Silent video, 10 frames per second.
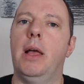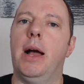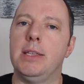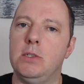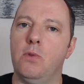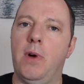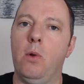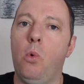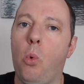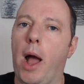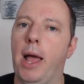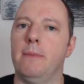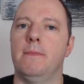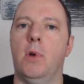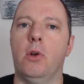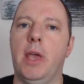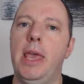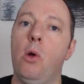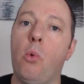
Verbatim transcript: Assim eu falo qua, ok?